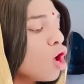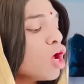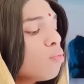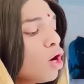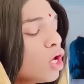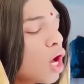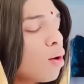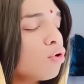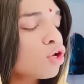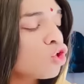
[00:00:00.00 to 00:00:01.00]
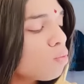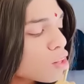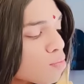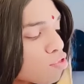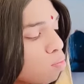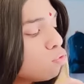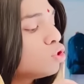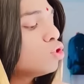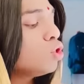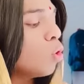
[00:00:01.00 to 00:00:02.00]
एक मिनट एक काम करती हूँ मैं सबसे
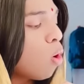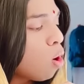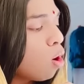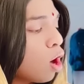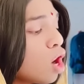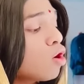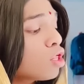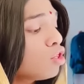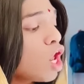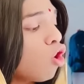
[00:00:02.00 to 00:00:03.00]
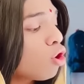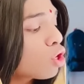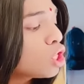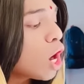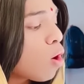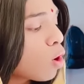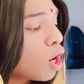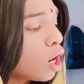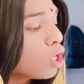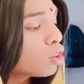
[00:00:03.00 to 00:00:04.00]
पूछती हूँ हाँ किसी ने ऑर्डर किया
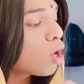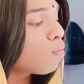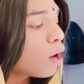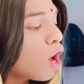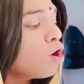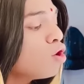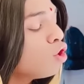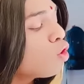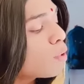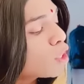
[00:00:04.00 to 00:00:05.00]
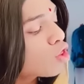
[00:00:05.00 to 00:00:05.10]
होगा ना इतना बड़ा तो पता